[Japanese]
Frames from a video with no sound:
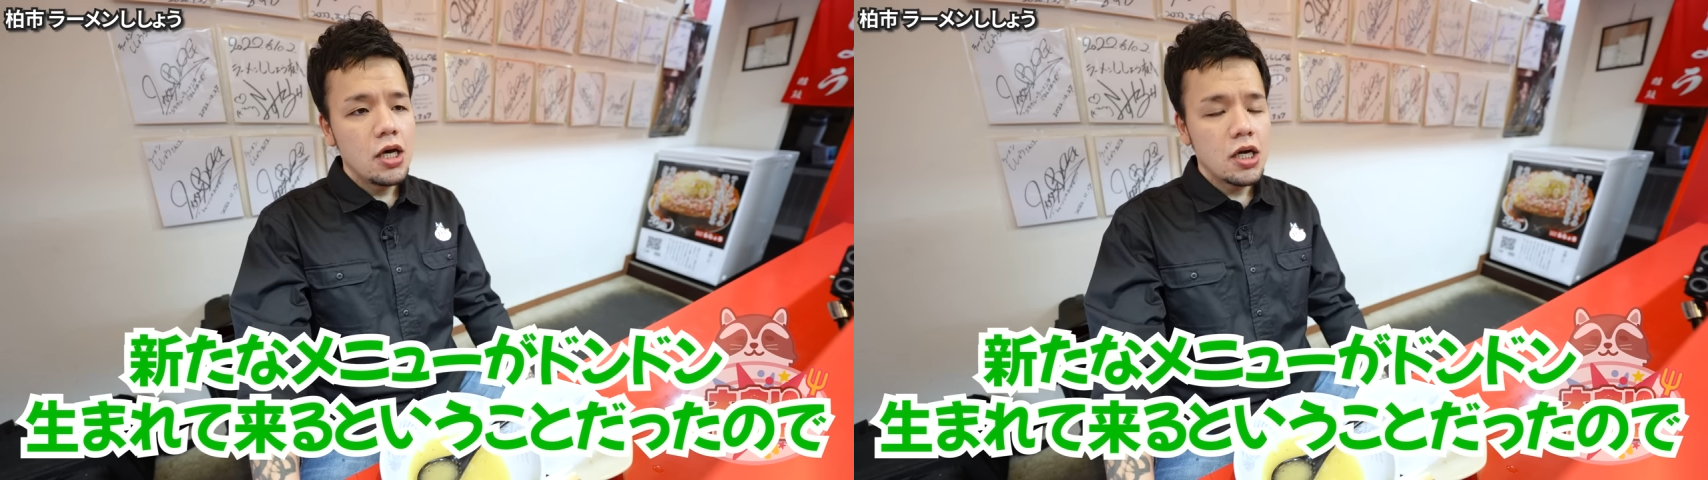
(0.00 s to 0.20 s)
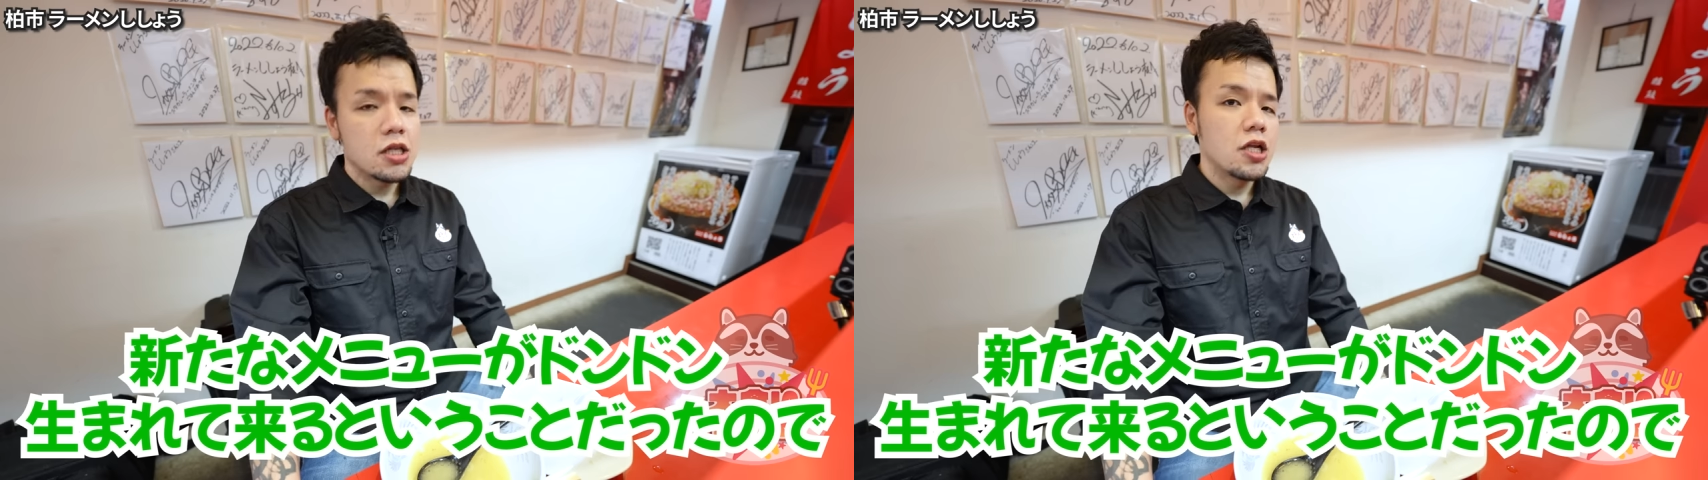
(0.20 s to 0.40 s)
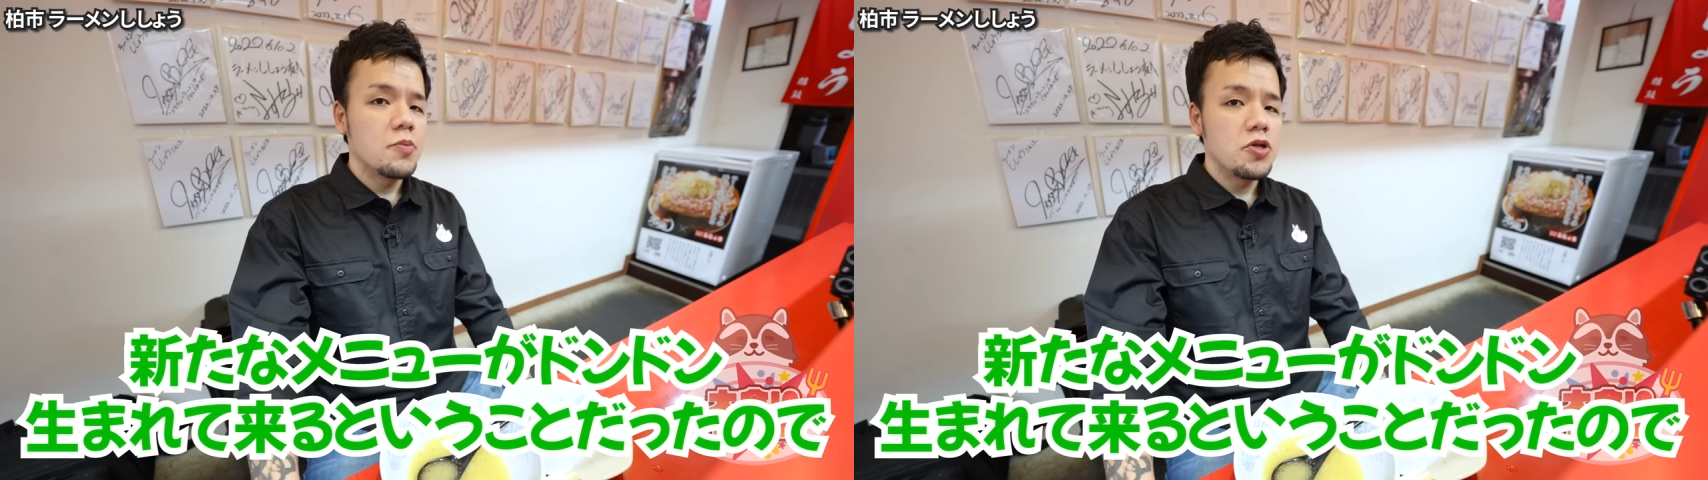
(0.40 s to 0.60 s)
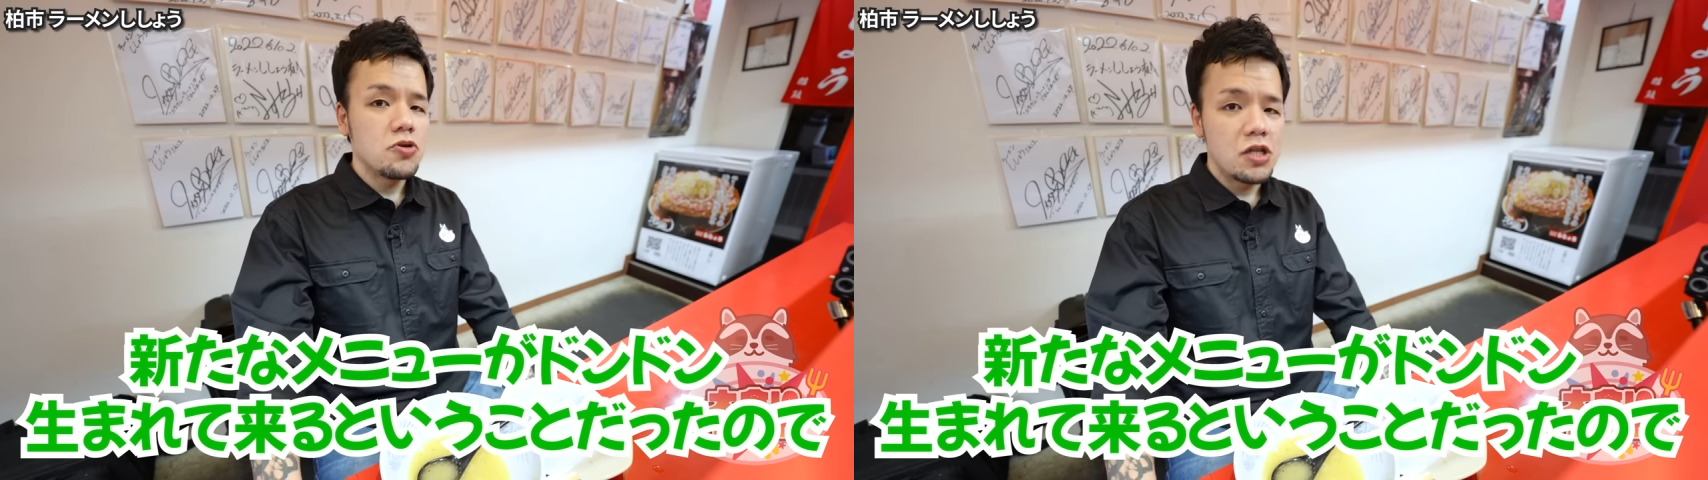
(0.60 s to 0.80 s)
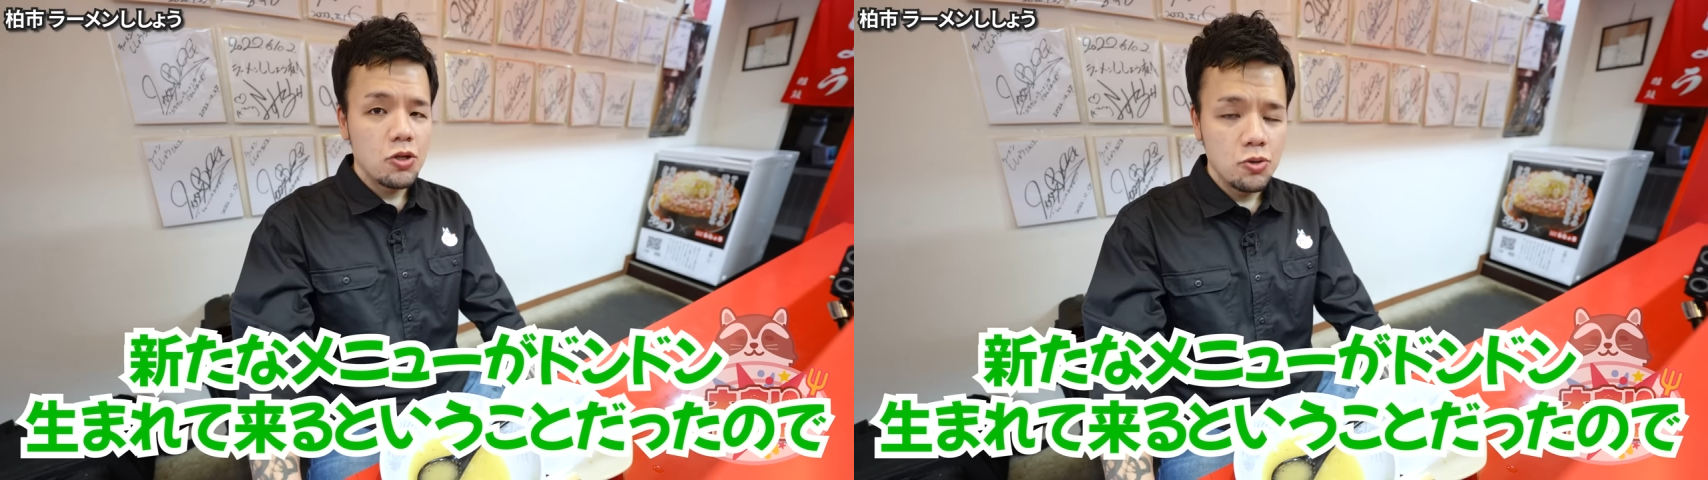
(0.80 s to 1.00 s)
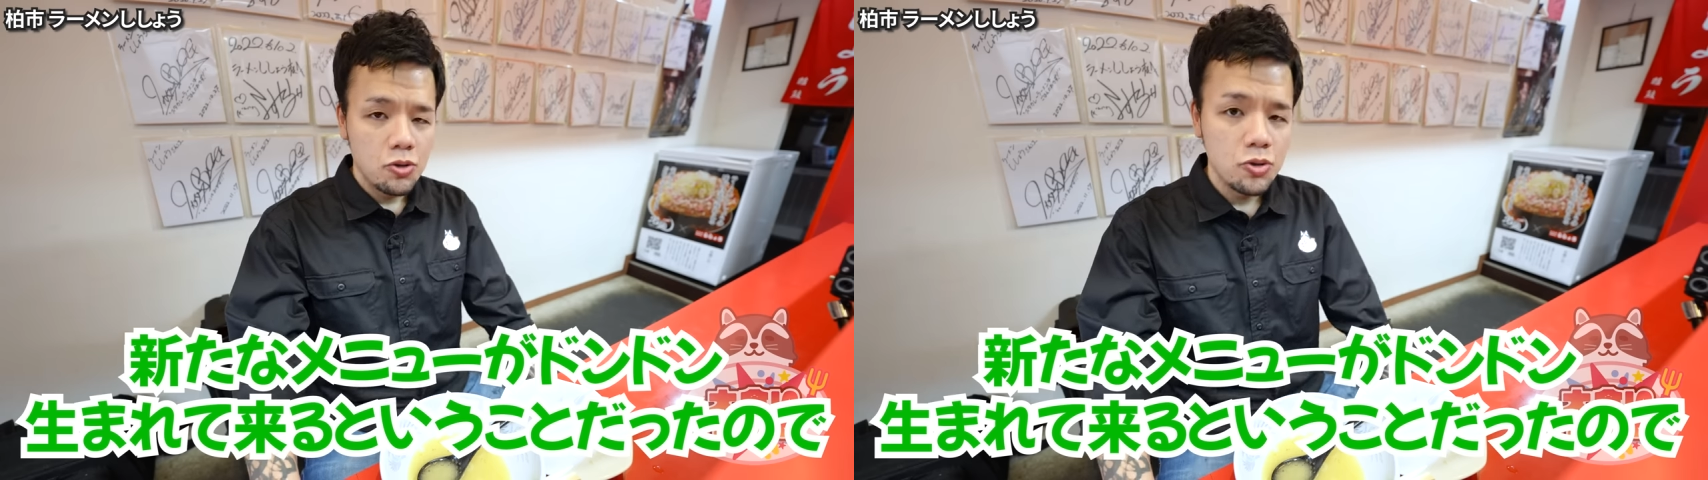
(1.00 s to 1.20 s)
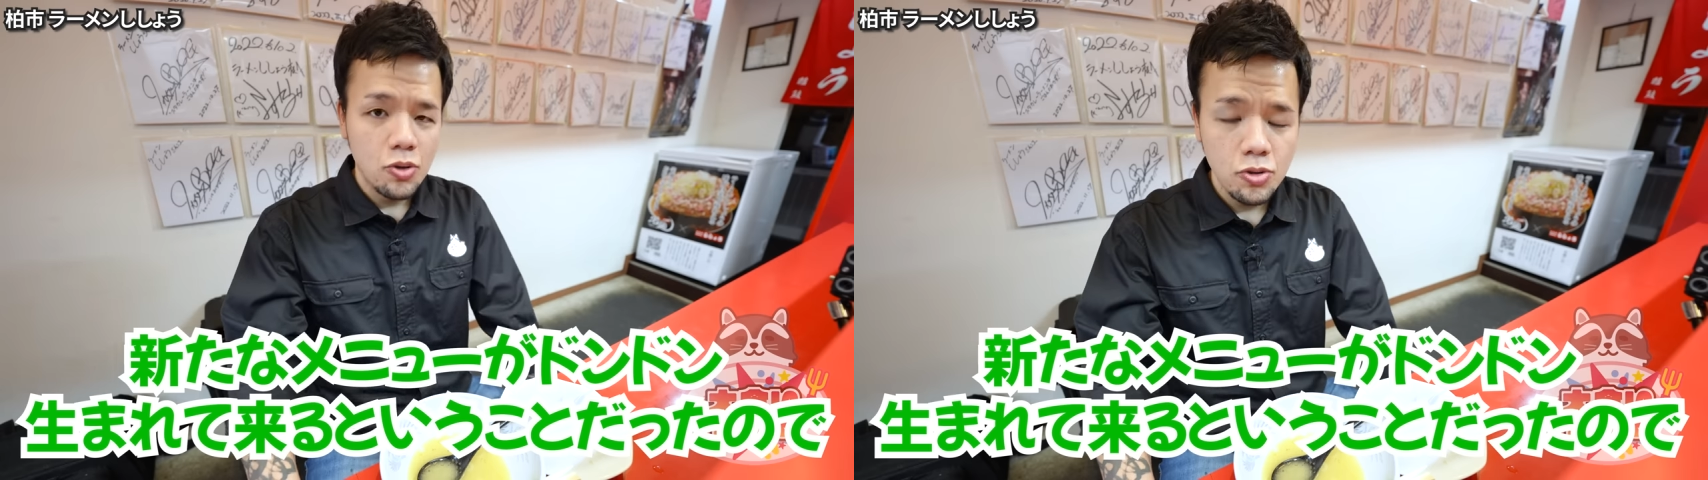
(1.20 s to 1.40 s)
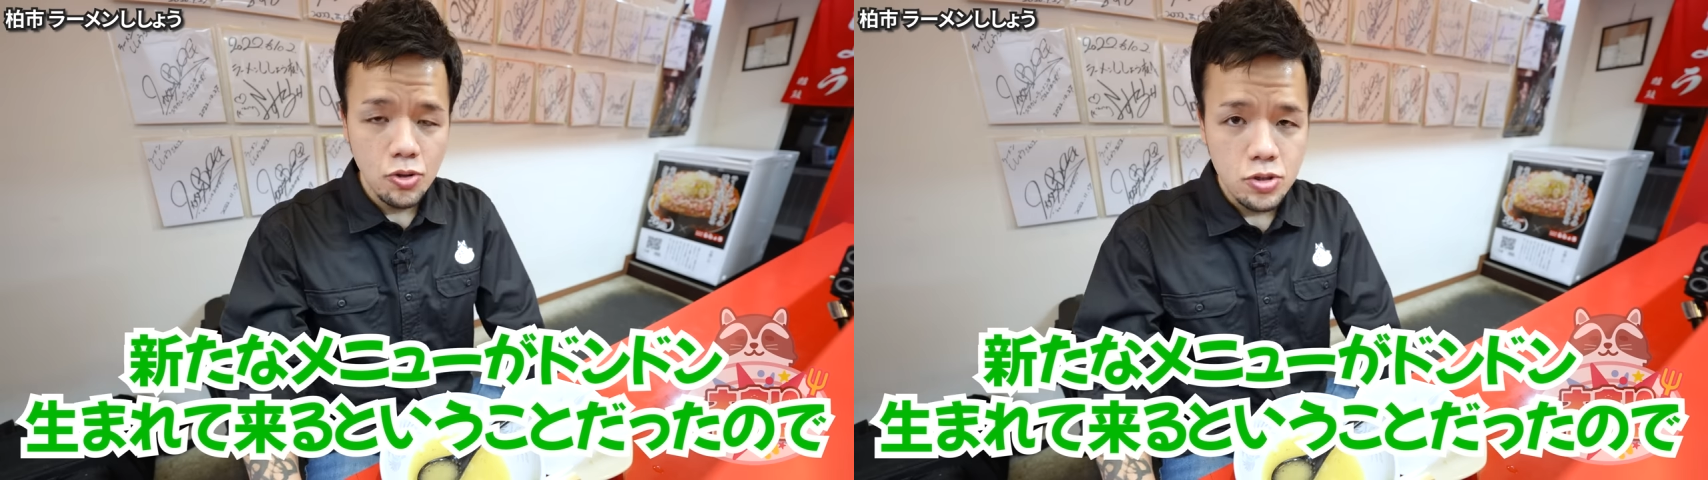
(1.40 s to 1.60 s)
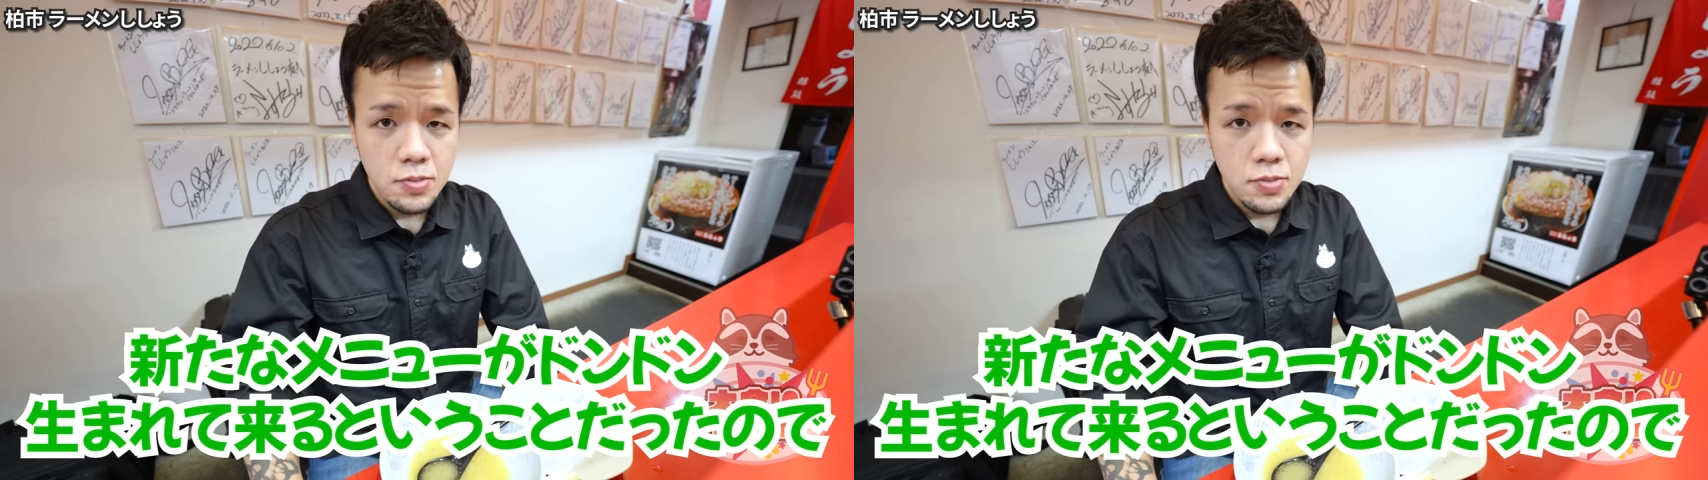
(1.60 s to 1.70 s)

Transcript: え新たなメニューがね、どんどんどんど